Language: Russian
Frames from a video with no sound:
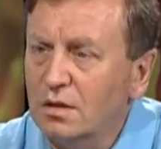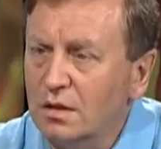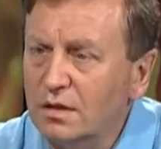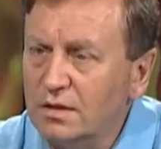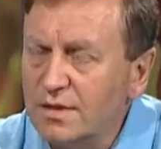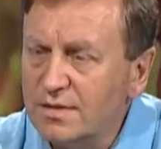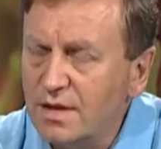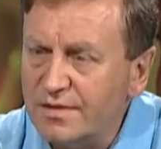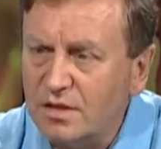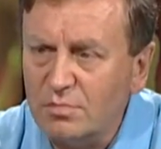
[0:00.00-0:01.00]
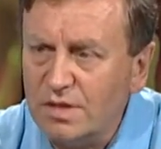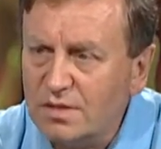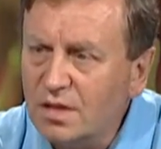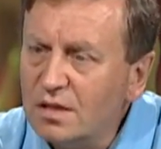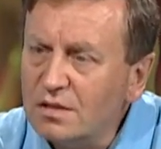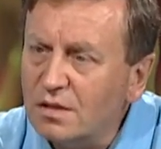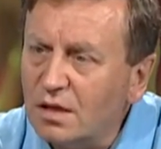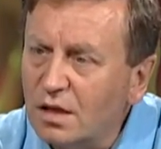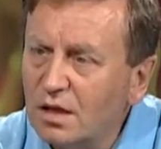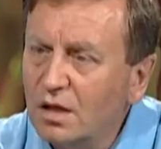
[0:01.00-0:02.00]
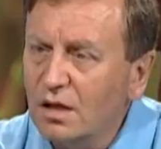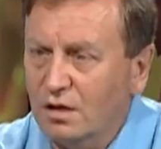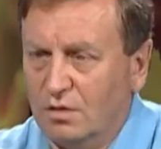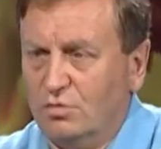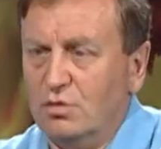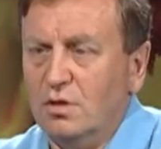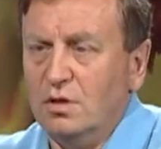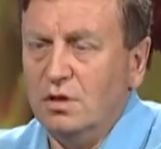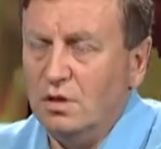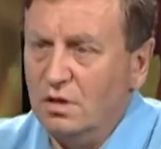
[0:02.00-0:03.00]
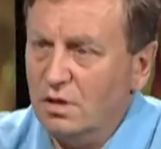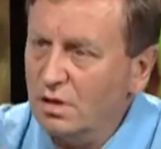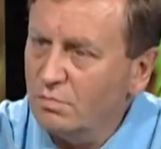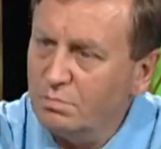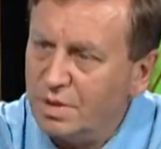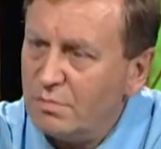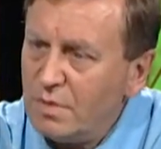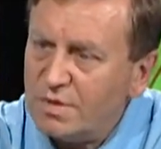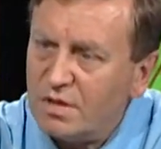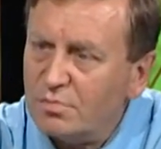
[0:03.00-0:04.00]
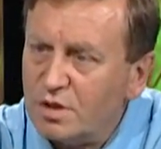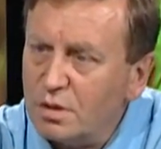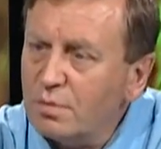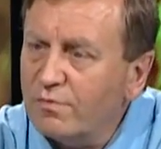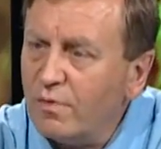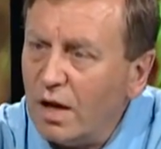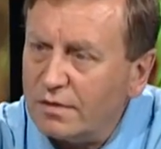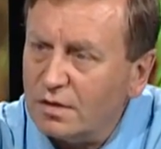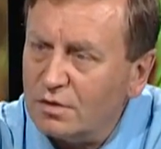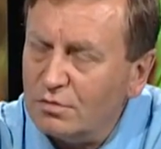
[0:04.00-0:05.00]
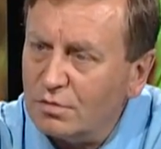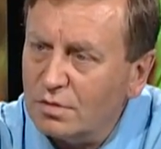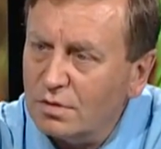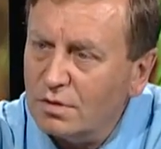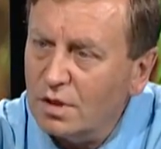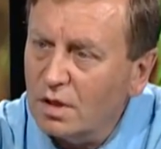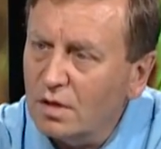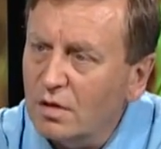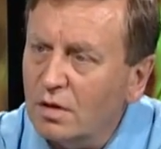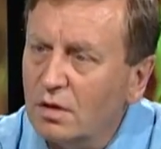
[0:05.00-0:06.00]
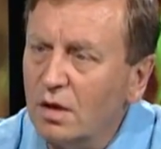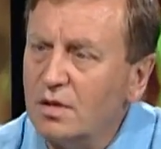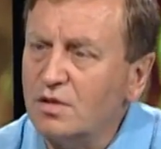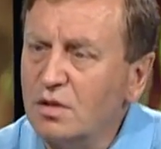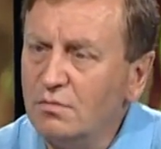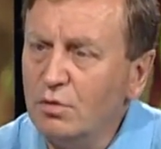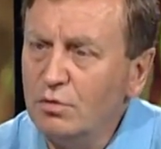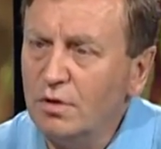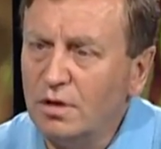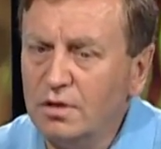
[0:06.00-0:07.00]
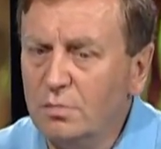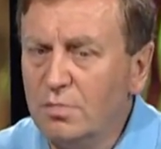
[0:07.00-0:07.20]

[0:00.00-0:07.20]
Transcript: глаза собеседника, который прямым сообщением в ад идет. Основное, когда